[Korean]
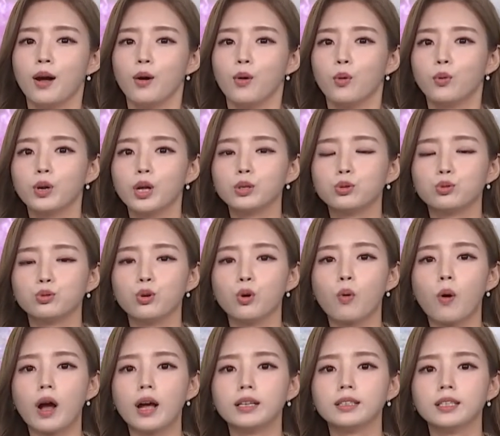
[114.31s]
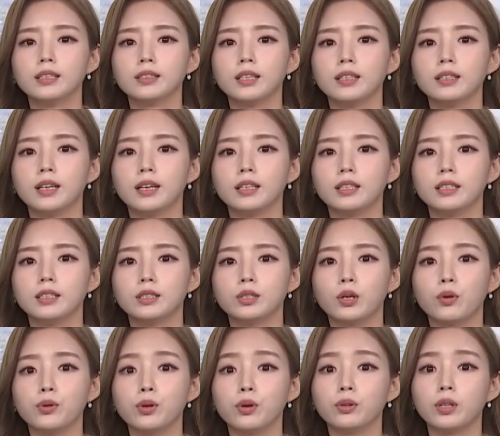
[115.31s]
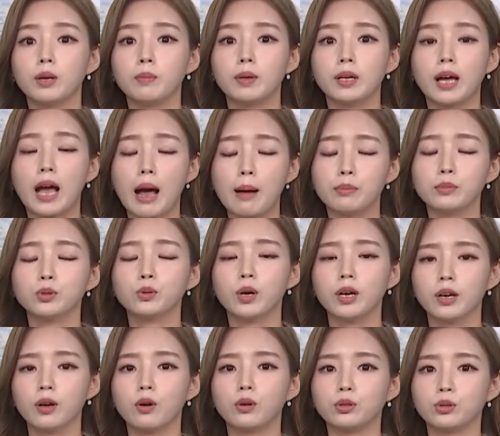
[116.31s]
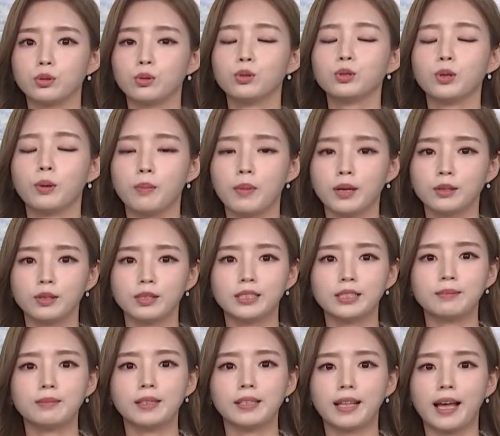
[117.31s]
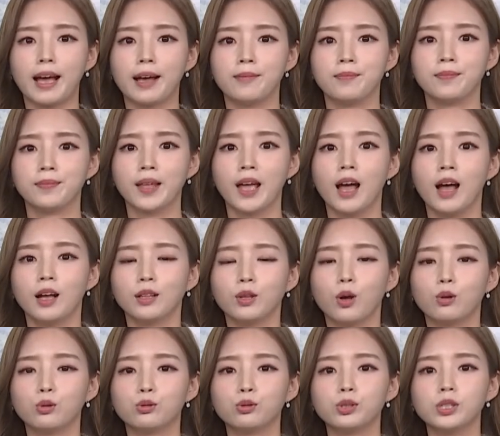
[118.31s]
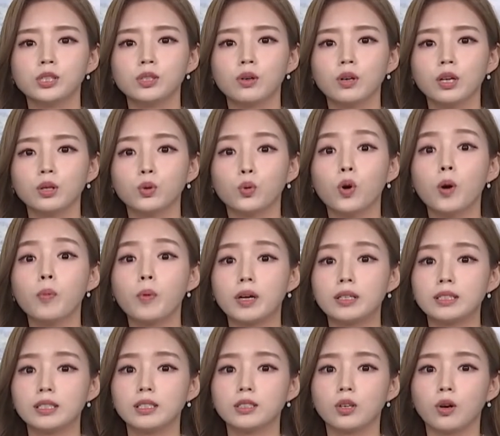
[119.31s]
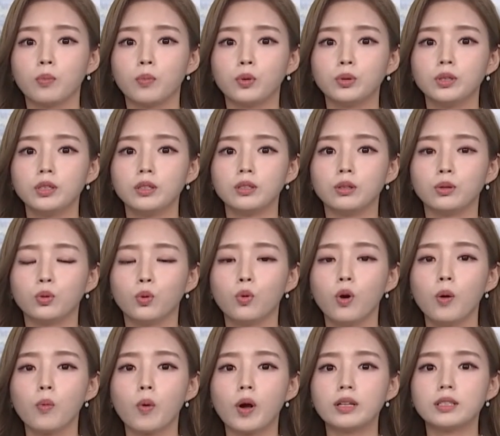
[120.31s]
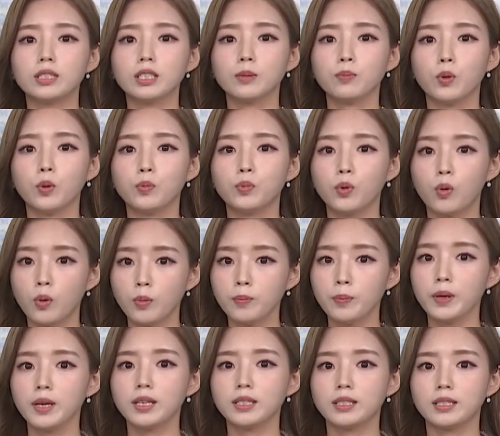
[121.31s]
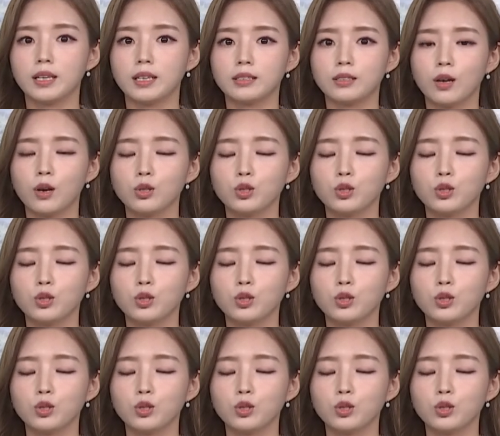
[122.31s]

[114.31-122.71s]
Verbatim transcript: 올해 주요 과일 생산량은 전년 대비 감소할 것으로 전망됐습니다. 더 구체적인 농업 관측 정보는 농업관측본부 홈페이지에서